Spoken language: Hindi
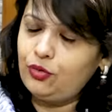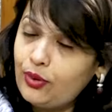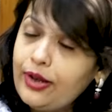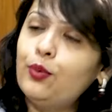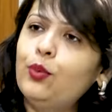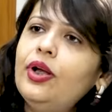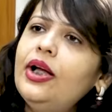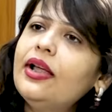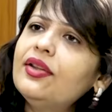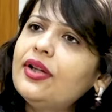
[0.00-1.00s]
चुके हों
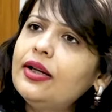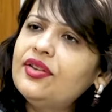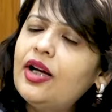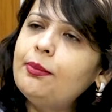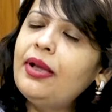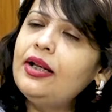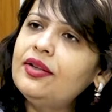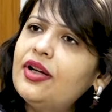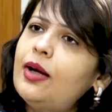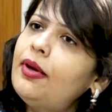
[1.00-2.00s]
कि इसका निज़ाम
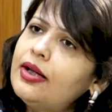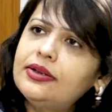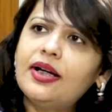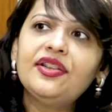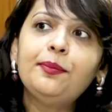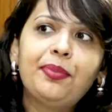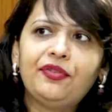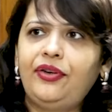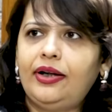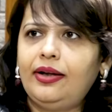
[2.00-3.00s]
निज़ाम हर तरह से
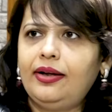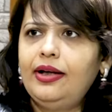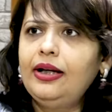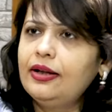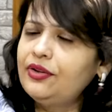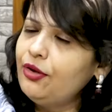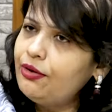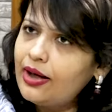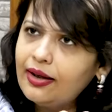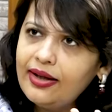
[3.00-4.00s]
परफेक्ट है इसकी
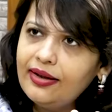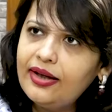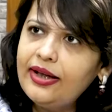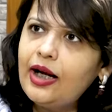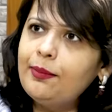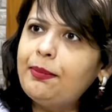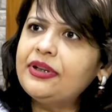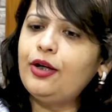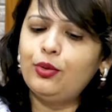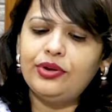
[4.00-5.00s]
खुराक की नाली का हमें
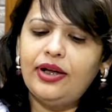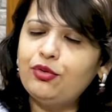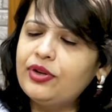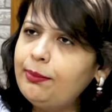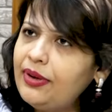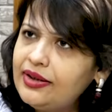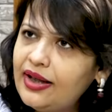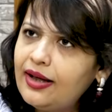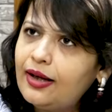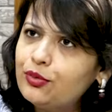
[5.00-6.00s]
पता होता है उसके
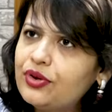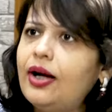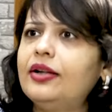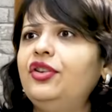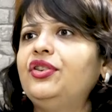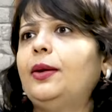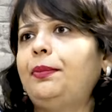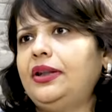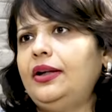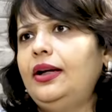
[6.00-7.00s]
मिदे का उसका हर चीज़ का
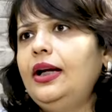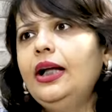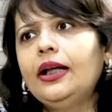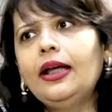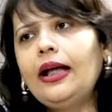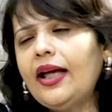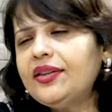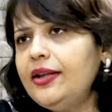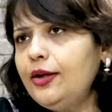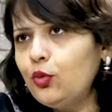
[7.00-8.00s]
पता है कि
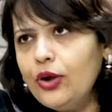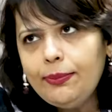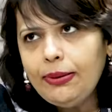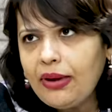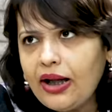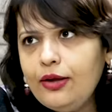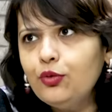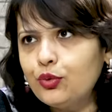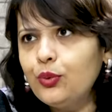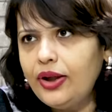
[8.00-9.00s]
ऐसी कोई बीमारी
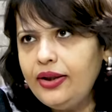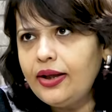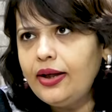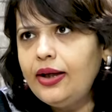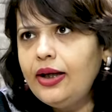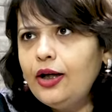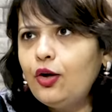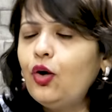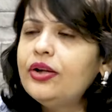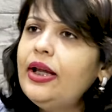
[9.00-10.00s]
उसको नहीं है हम्म।
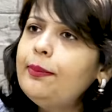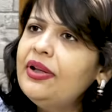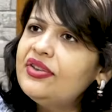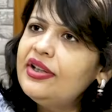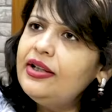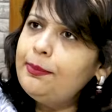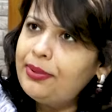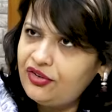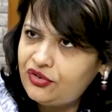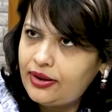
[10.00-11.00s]
और ये बेसिकली
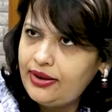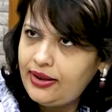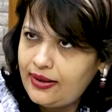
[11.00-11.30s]
परेशानी